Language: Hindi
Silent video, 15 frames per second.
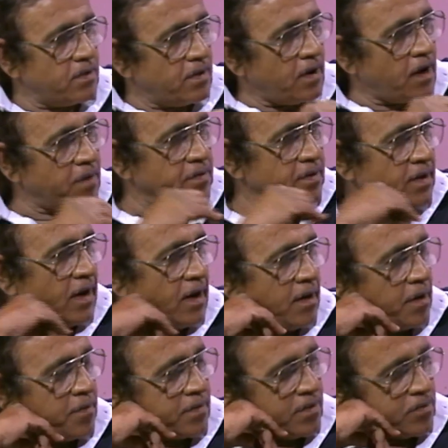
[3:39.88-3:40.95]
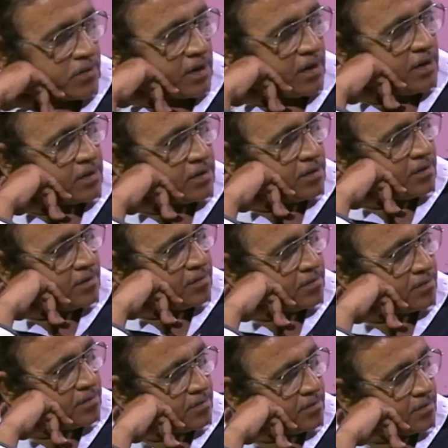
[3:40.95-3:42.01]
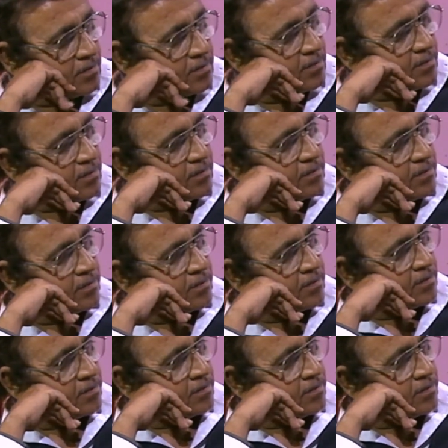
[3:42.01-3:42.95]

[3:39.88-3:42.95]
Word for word: हाँ, आपकी राय आपके हम्म, मुतालिक हम्म। दी मेरे